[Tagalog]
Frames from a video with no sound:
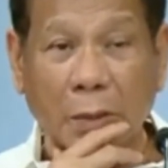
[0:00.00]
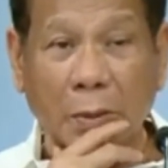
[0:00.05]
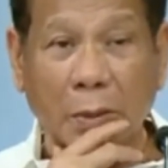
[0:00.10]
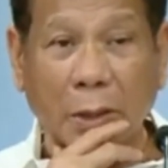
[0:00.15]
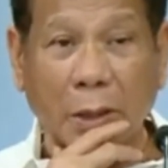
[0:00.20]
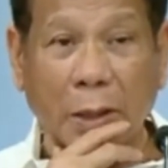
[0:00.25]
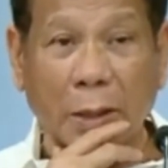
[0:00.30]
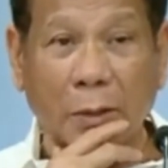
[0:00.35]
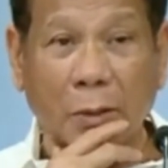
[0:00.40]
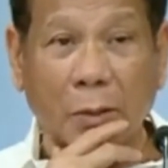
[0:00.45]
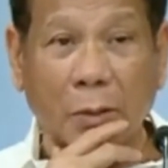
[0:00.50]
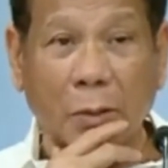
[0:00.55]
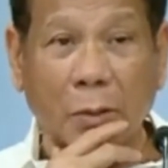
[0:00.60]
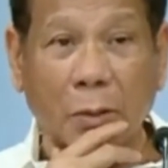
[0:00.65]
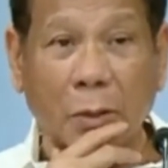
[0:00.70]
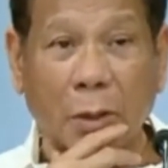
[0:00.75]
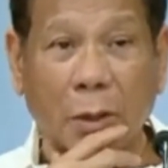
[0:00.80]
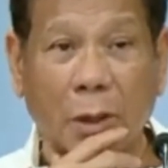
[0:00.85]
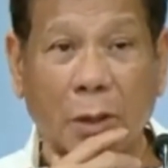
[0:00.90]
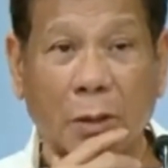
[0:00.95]
kano
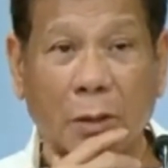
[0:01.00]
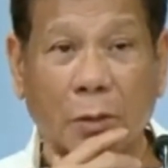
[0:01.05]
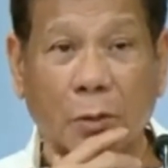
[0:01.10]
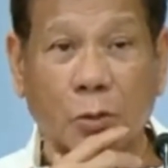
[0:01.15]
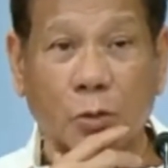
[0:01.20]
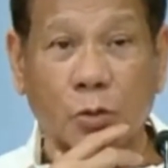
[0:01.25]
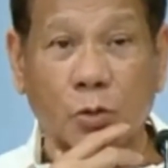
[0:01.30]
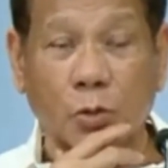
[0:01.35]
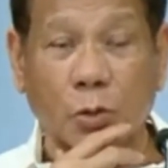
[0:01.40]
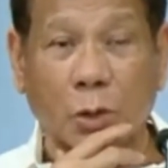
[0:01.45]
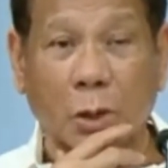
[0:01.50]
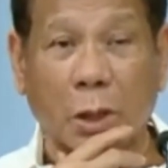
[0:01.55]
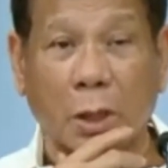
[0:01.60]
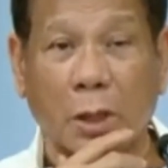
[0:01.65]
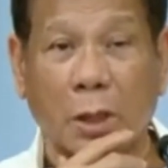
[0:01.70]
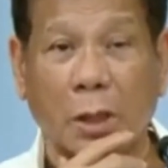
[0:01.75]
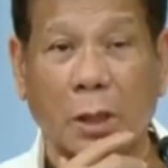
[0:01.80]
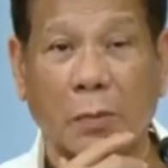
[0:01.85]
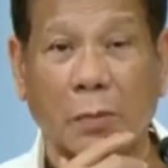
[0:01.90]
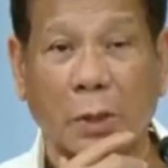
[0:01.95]
ilan ang gusto nilang
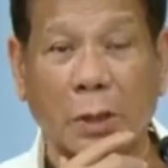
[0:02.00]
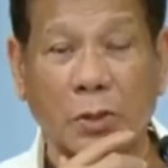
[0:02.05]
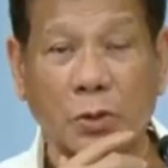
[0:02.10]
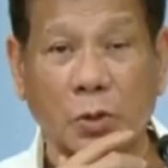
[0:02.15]
ipasok